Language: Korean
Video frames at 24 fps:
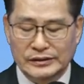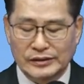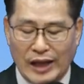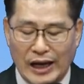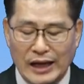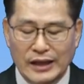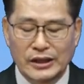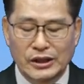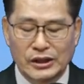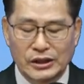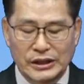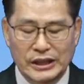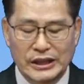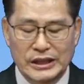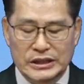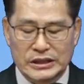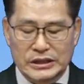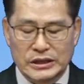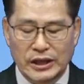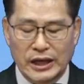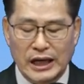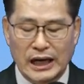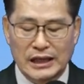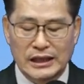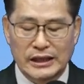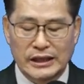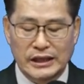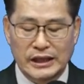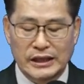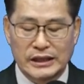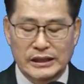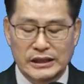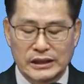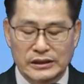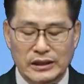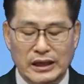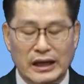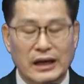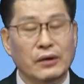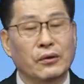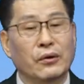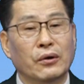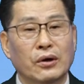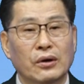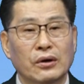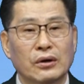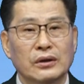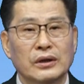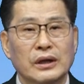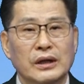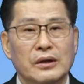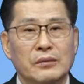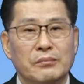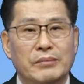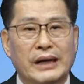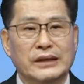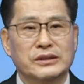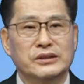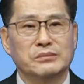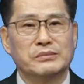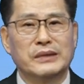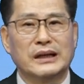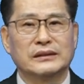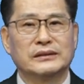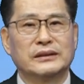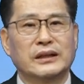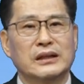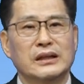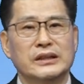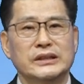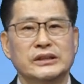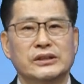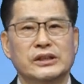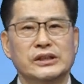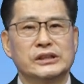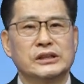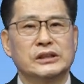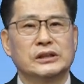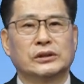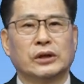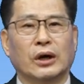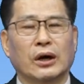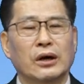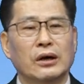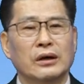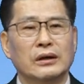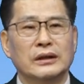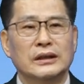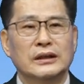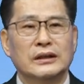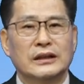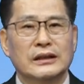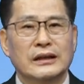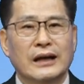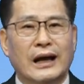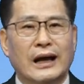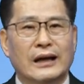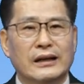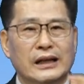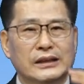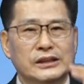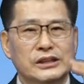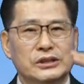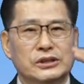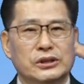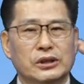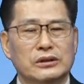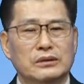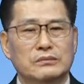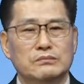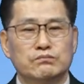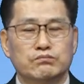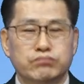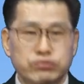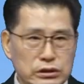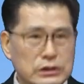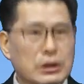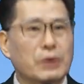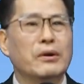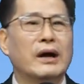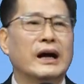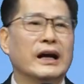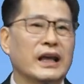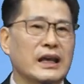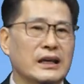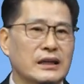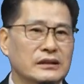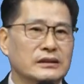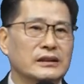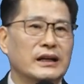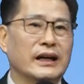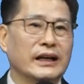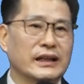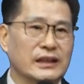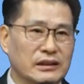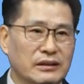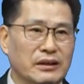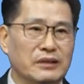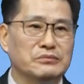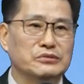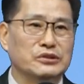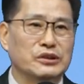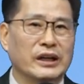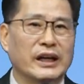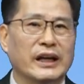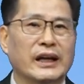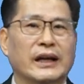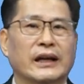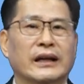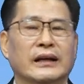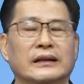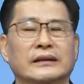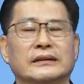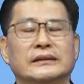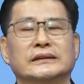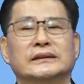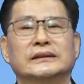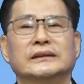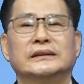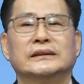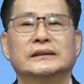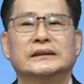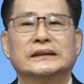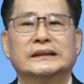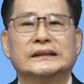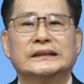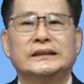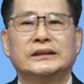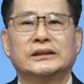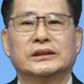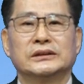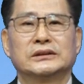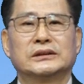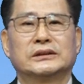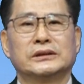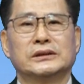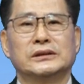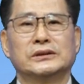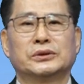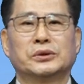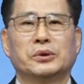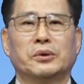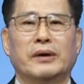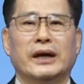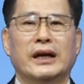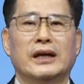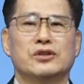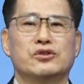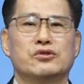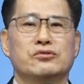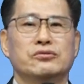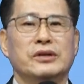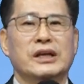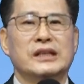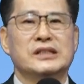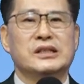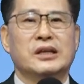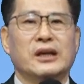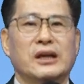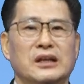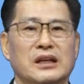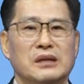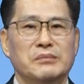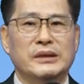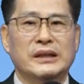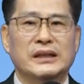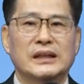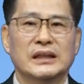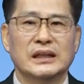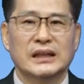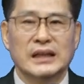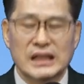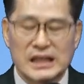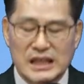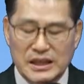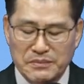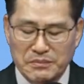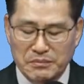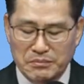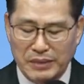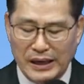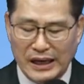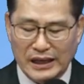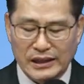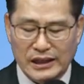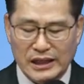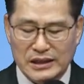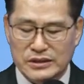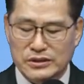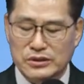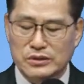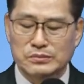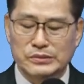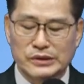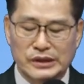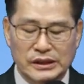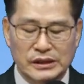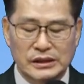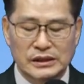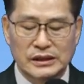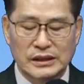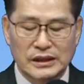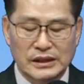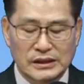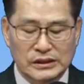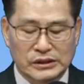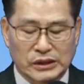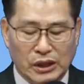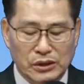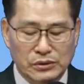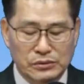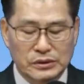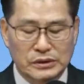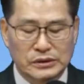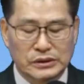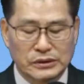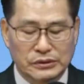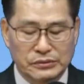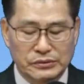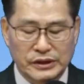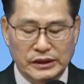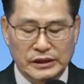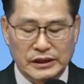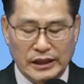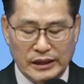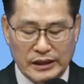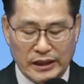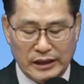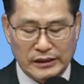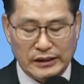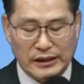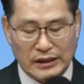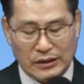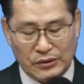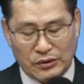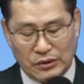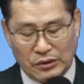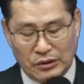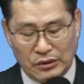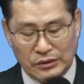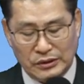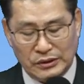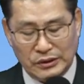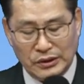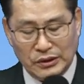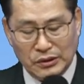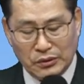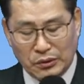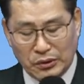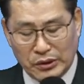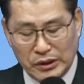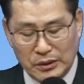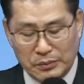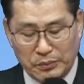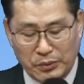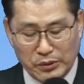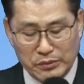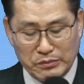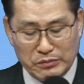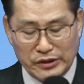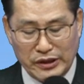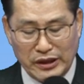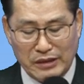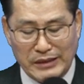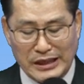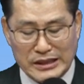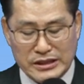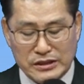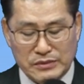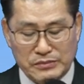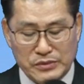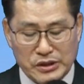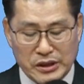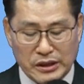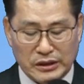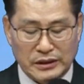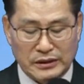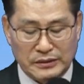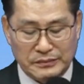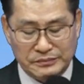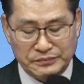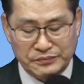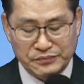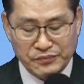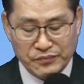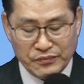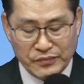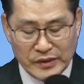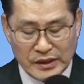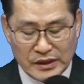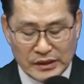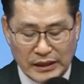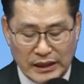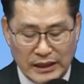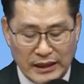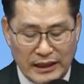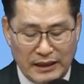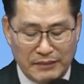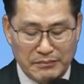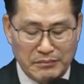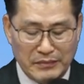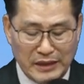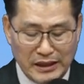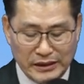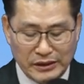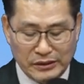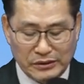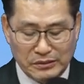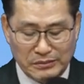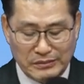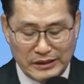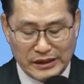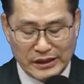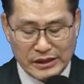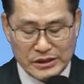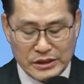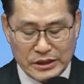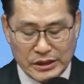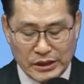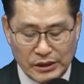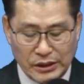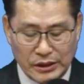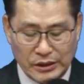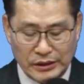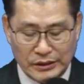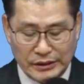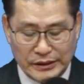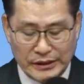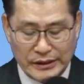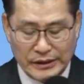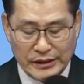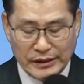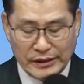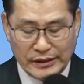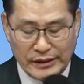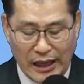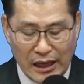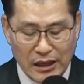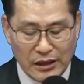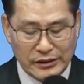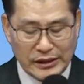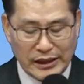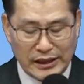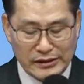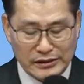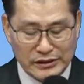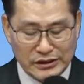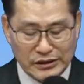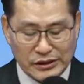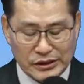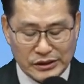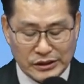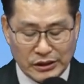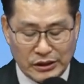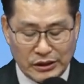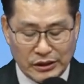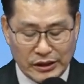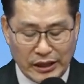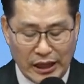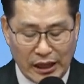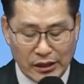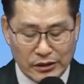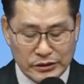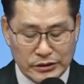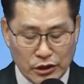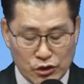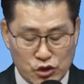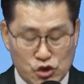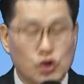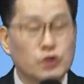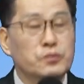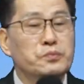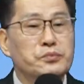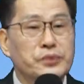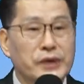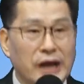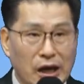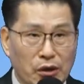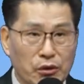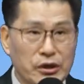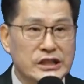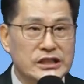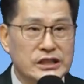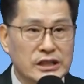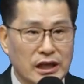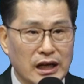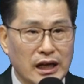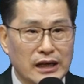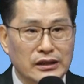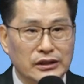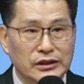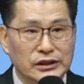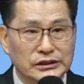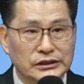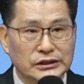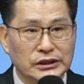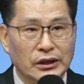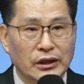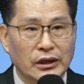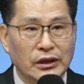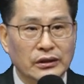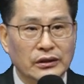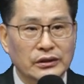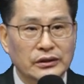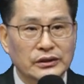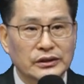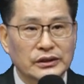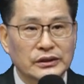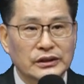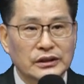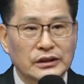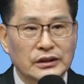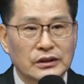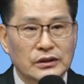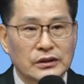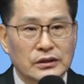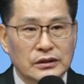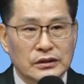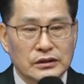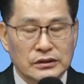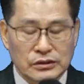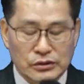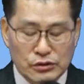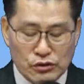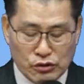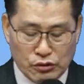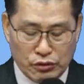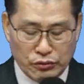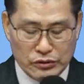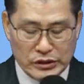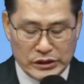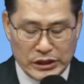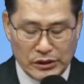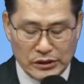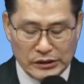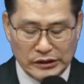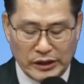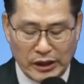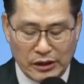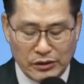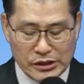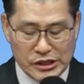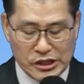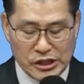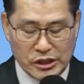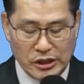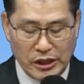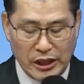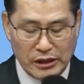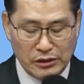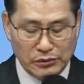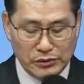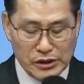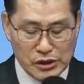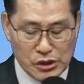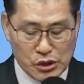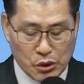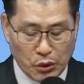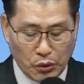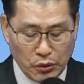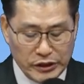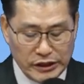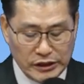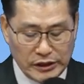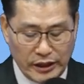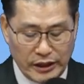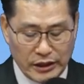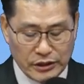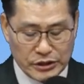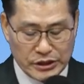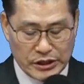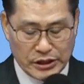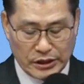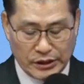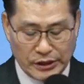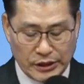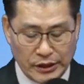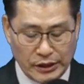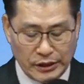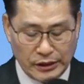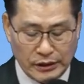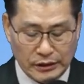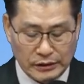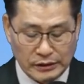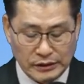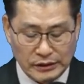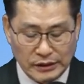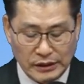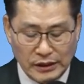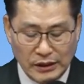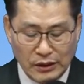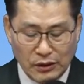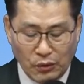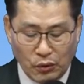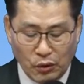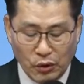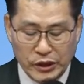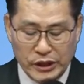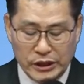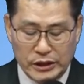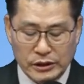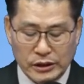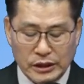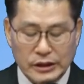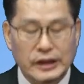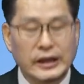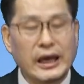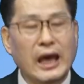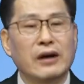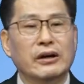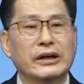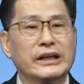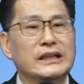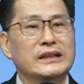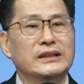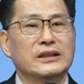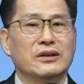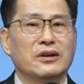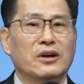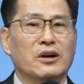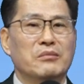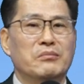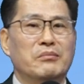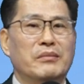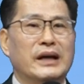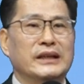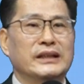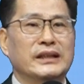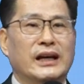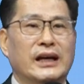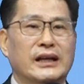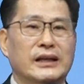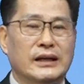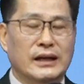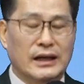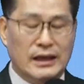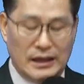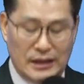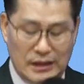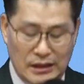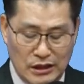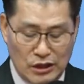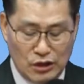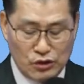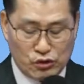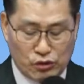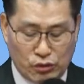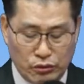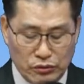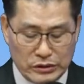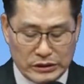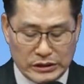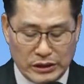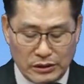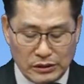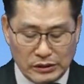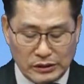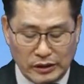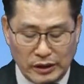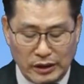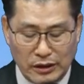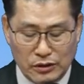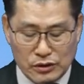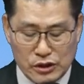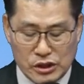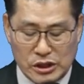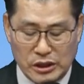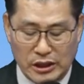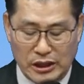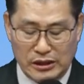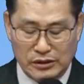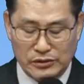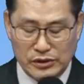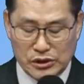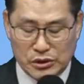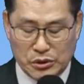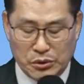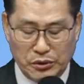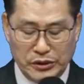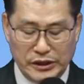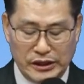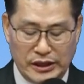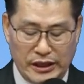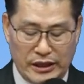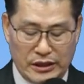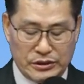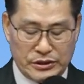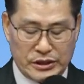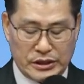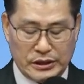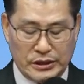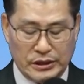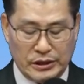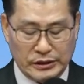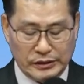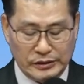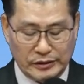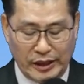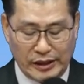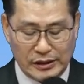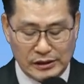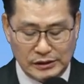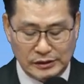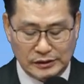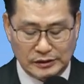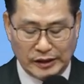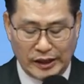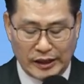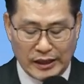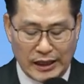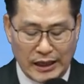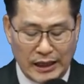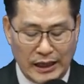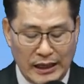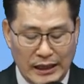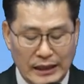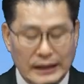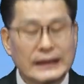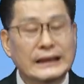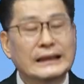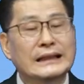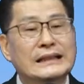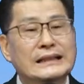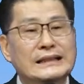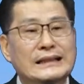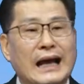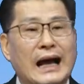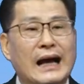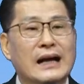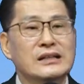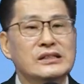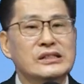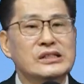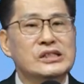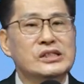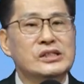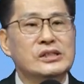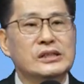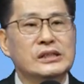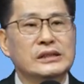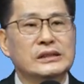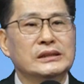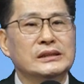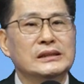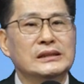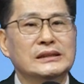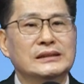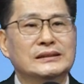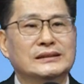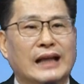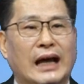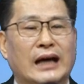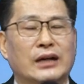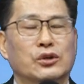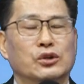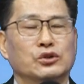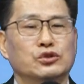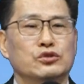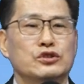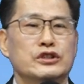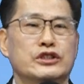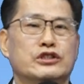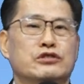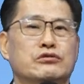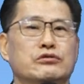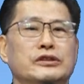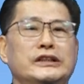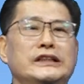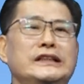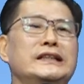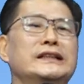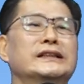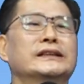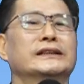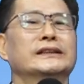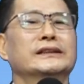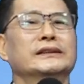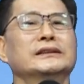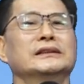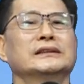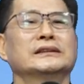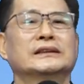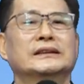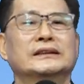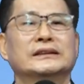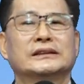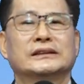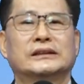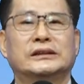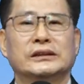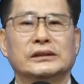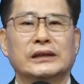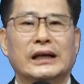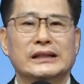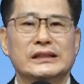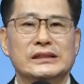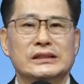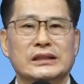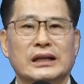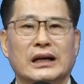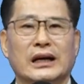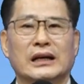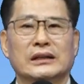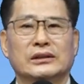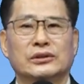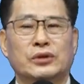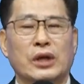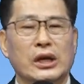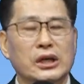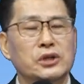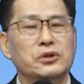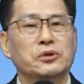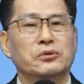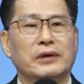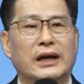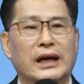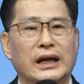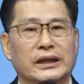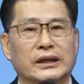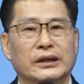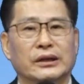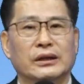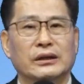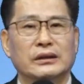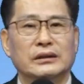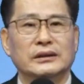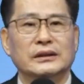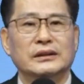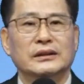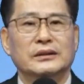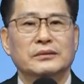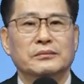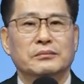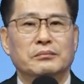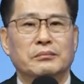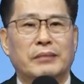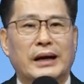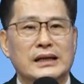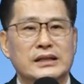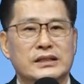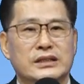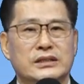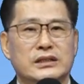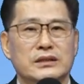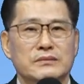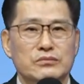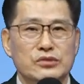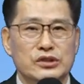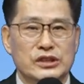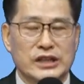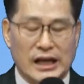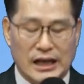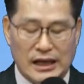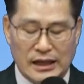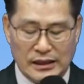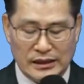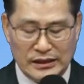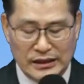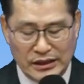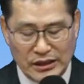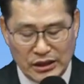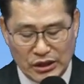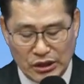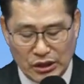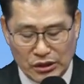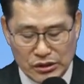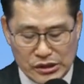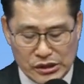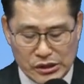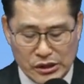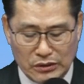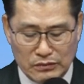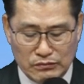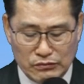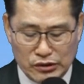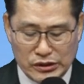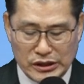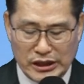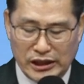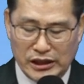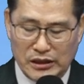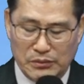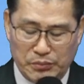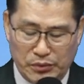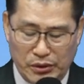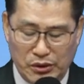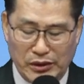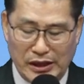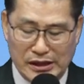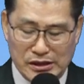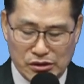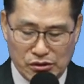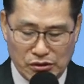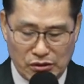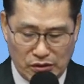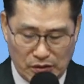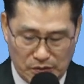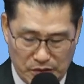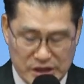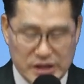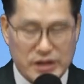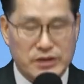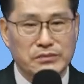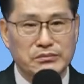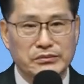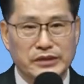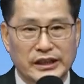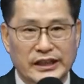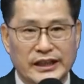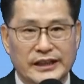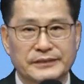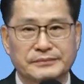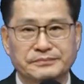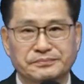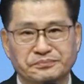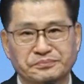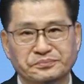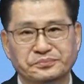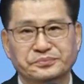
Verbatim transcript: 당연히 있어야 할 일이 일어나고 마지막 때는 이것이 더 가라지처럼 무성하게 일어나기 때문에 이것들을 통하여 주의 재림이 임박했음을 더욱더 우리가 깨닫고 오늘 본문의 말씀처럼 아, 한마디로 말해서 깨어라는 거죠. 깨어서 준비하고 있어라는 거죠. 충성되고 지혜로운 종이 되어서 오히려 깨어있는 것만이 아니라 충성되고 지혜로운 종이 되어서 때를 따라 양식을 나눠줄 수 있는 그러한 자가 되기 위하여 말씀 무장, 영적 무장이 필요한 줄로 믿습니다.